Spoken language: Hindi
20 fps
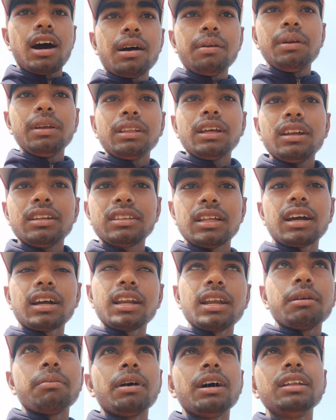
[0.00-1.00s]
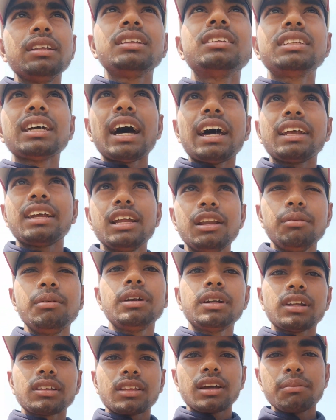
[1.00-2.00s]
अभी तक तकरीबन चार
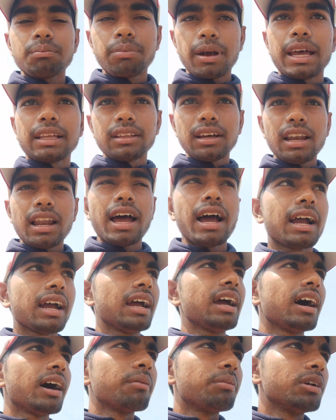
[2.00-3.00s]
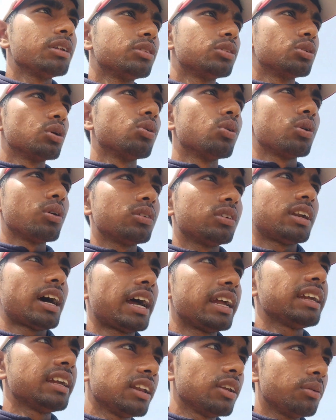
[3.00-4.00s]
किलोमीटर तक पैदल आ गए अभी दो
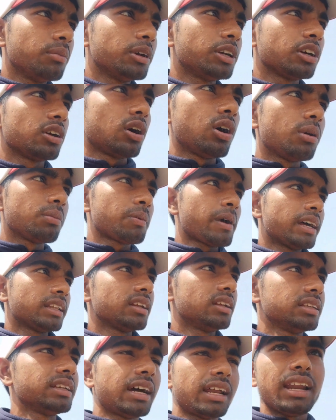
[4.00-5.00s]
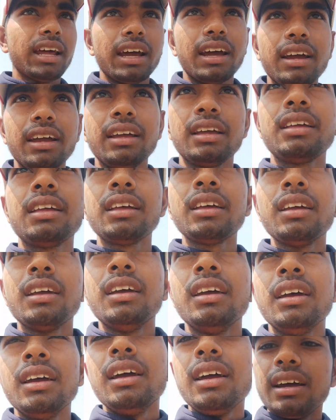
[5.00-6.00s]
ढाई किलोमीटर और पैदल जाना है
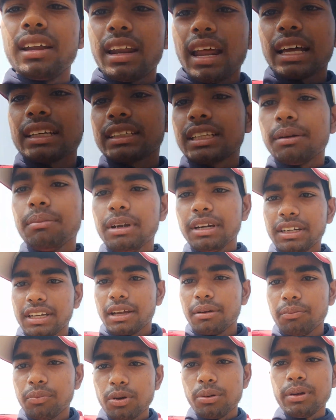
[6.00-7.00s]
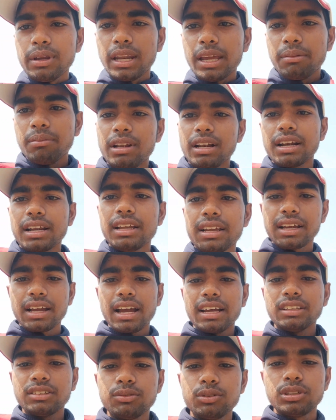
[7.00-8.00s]
रास्ते में टेम्पो भी नहीं मिल रही है
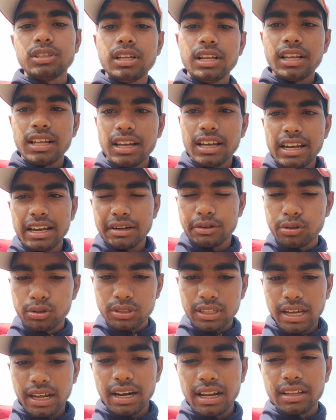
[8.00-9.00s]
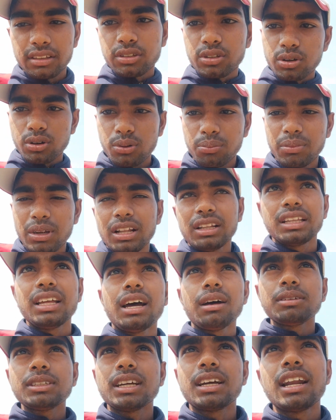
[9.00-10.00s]
गैस उसीलिए लेट हो जा रहा है तो मिलते
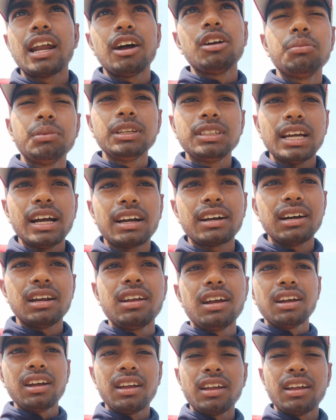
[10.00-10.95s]
हैं आपसे ग्राउंड पर जाकर